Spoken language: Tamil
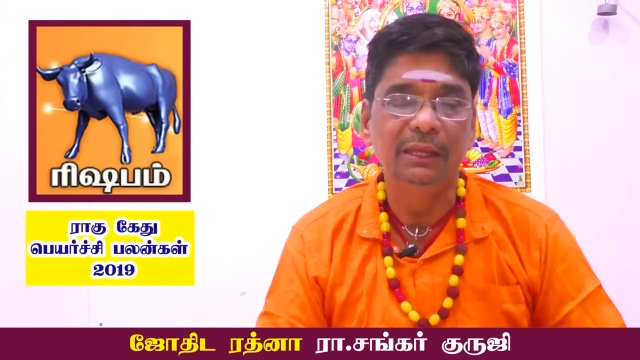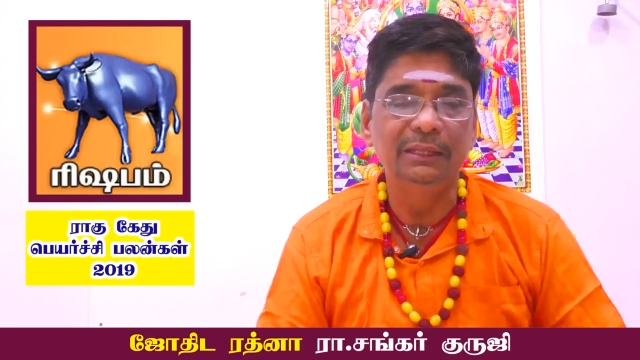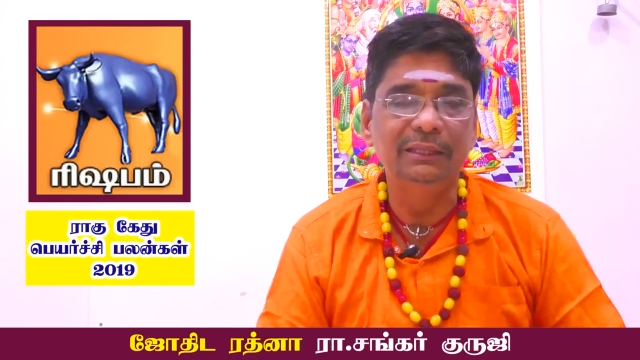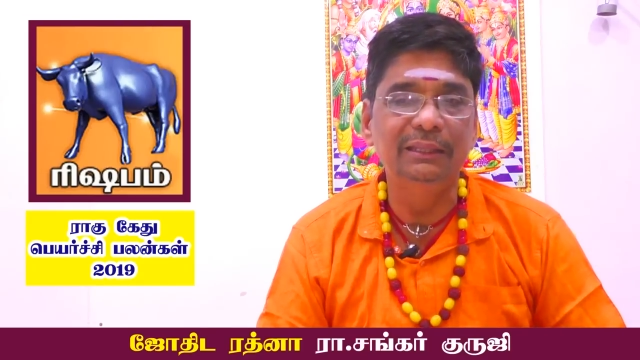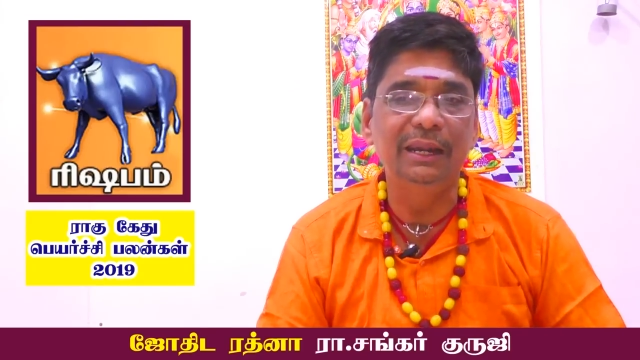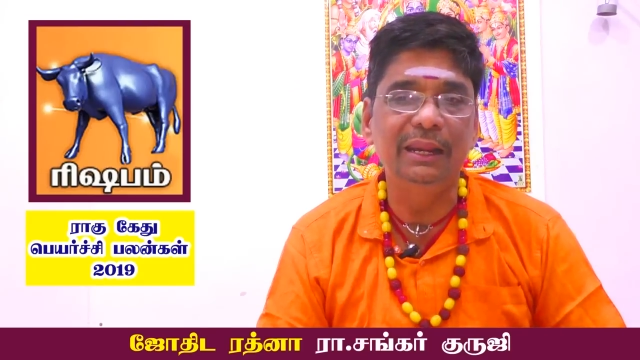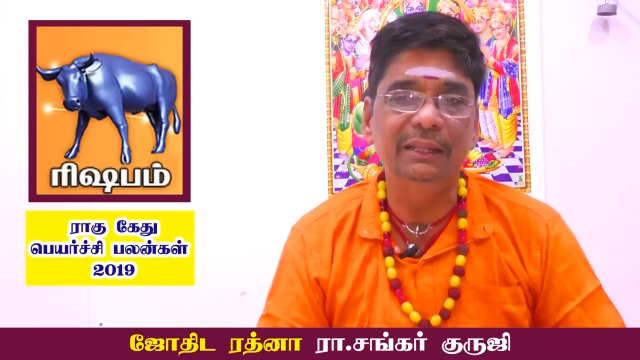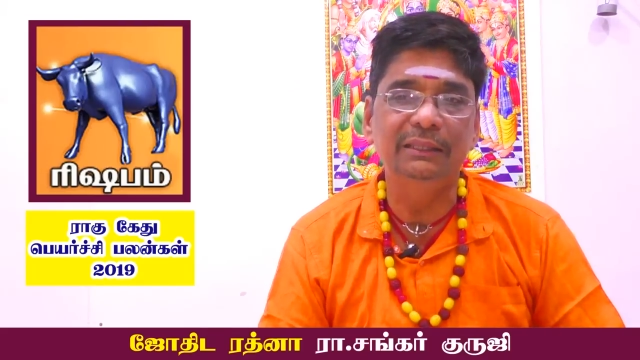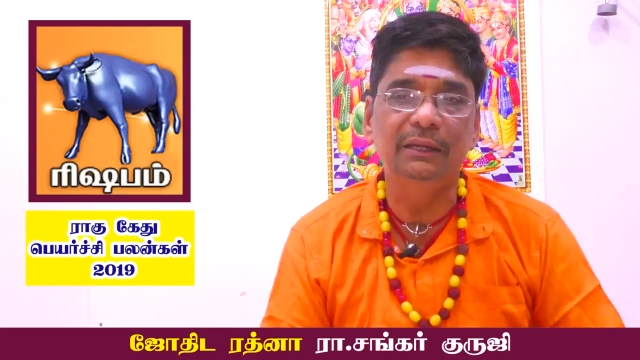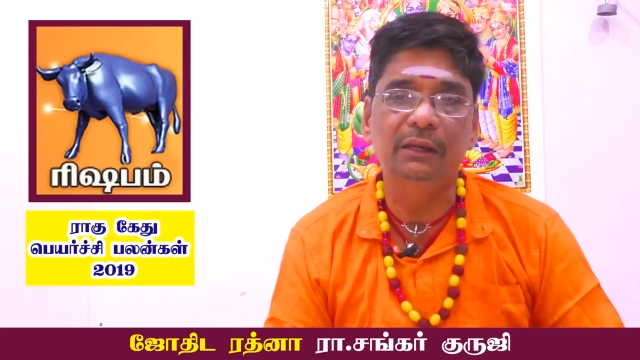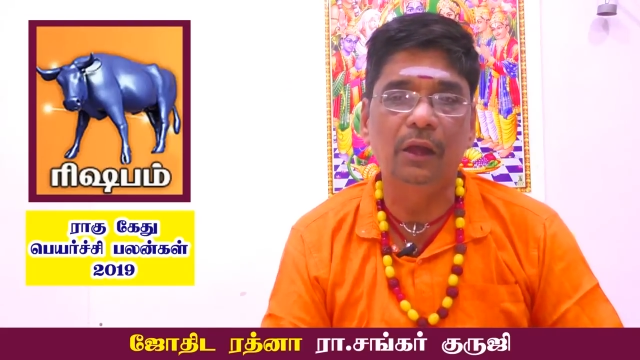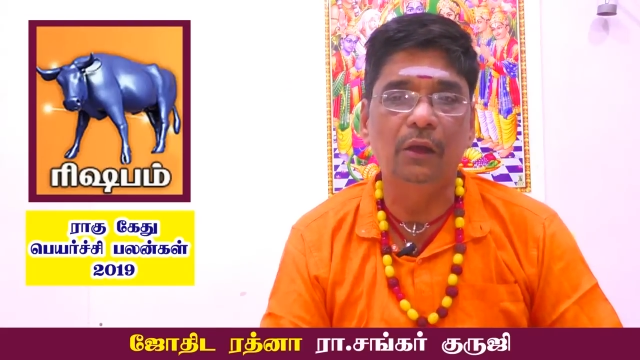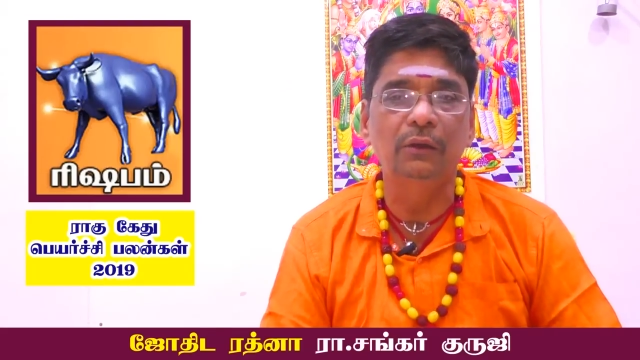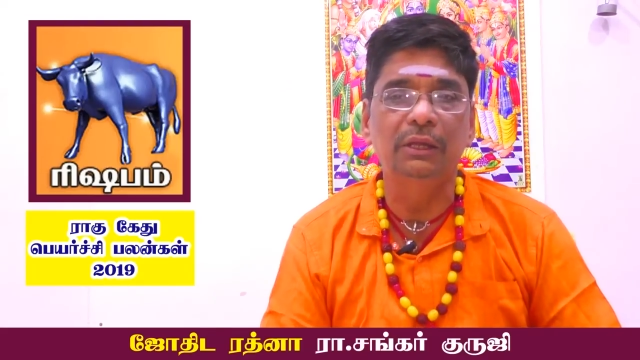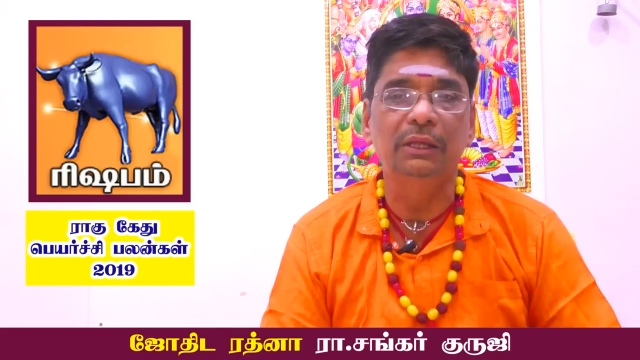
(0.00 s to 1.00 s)
இந்த நேரத்தில்
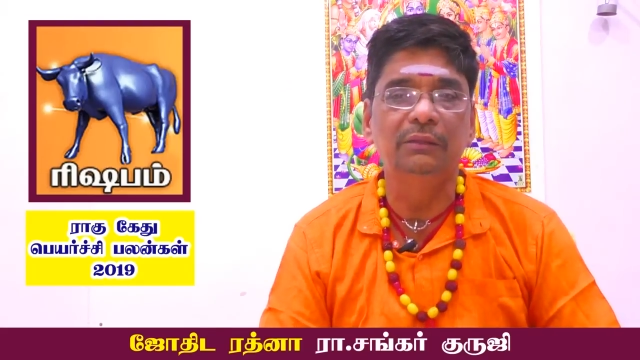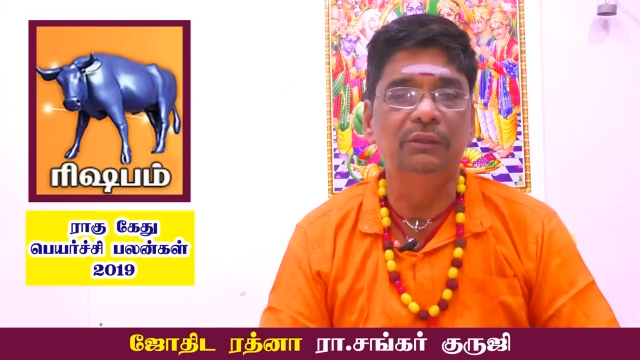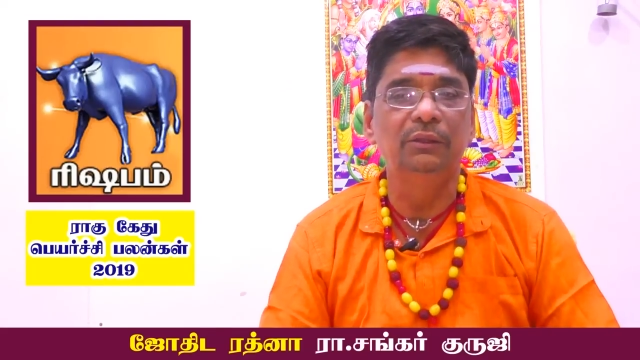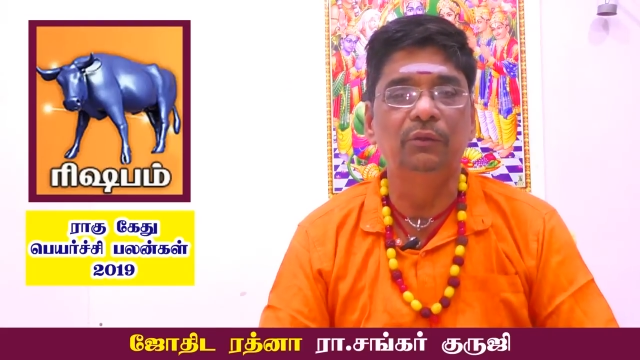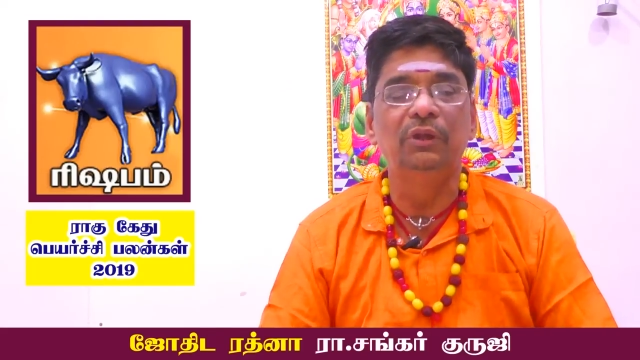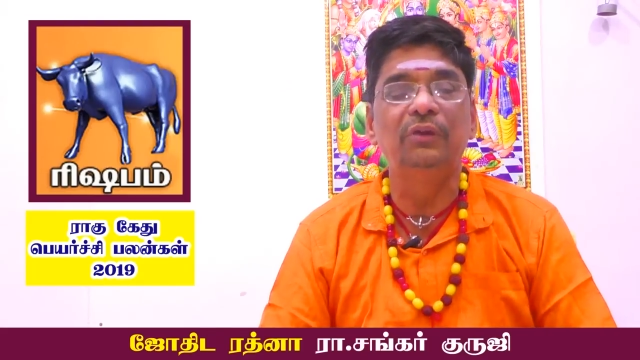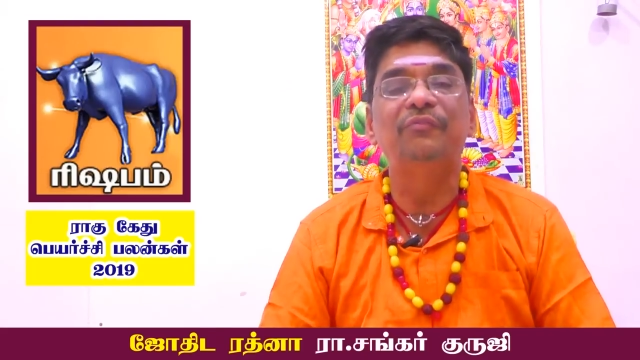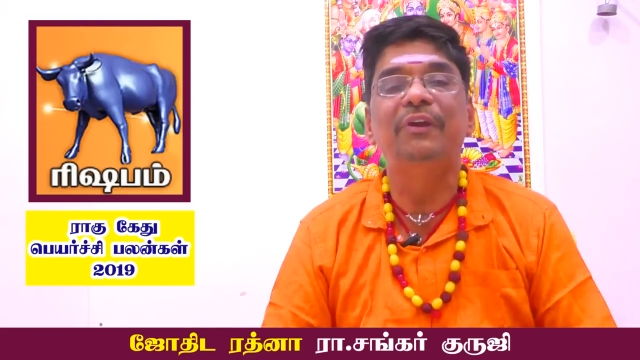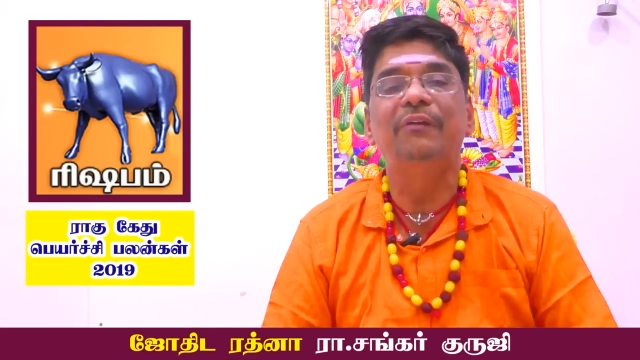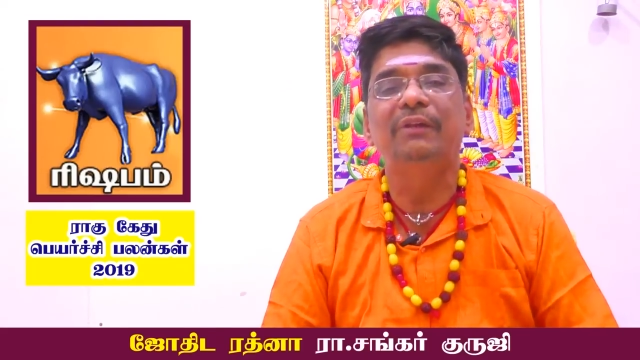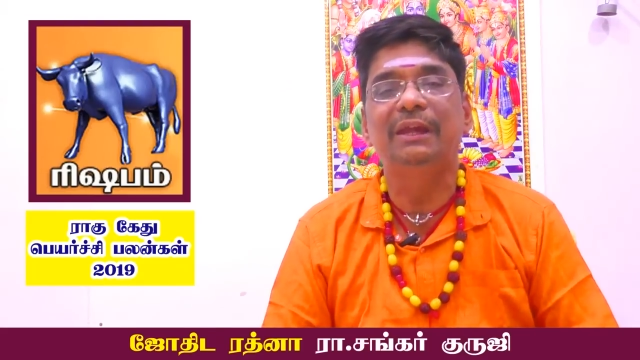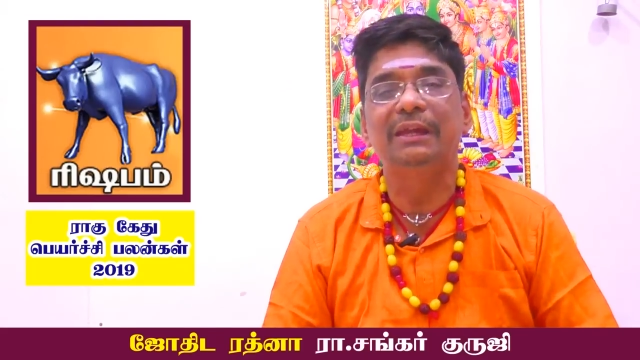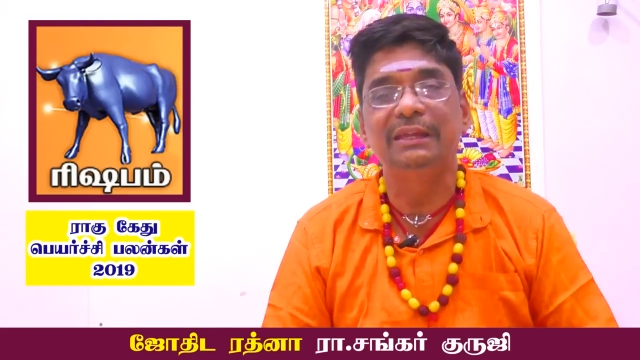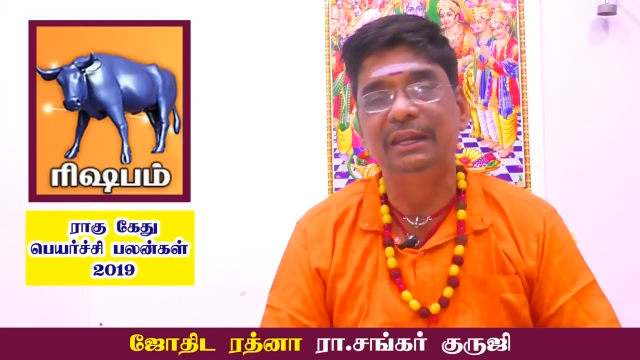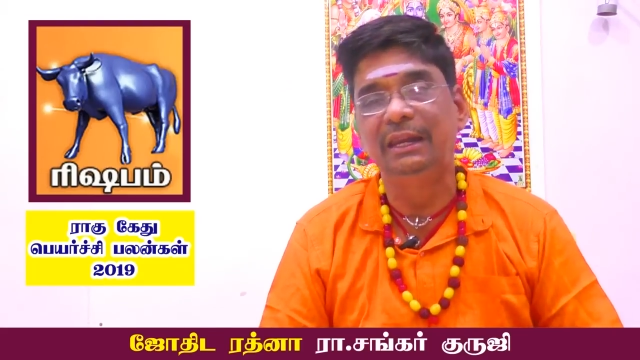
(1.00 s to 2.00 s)
ராகு கேது வந்து உங்களுக்கு
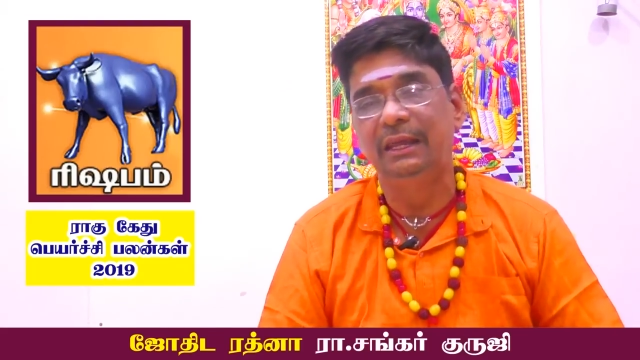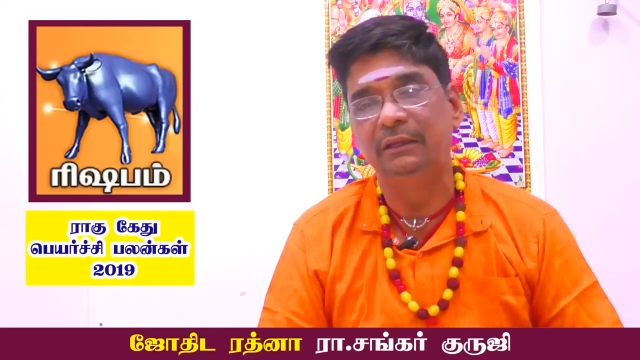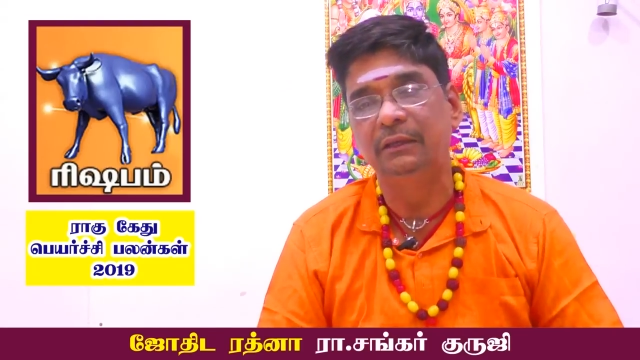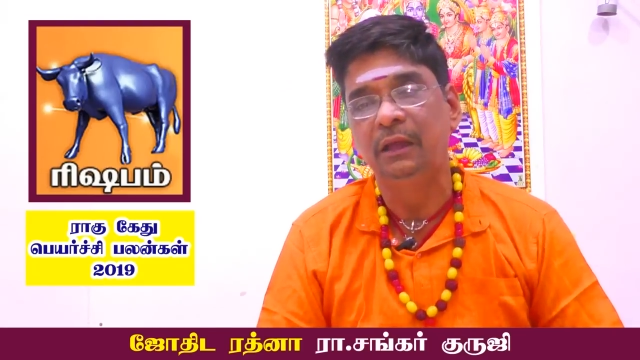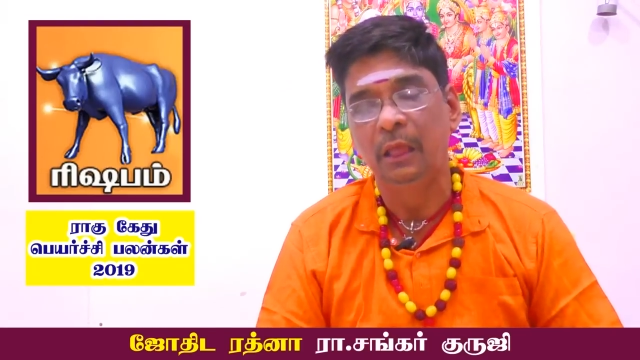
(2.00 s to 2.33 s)
ஃபேவராக இல்லை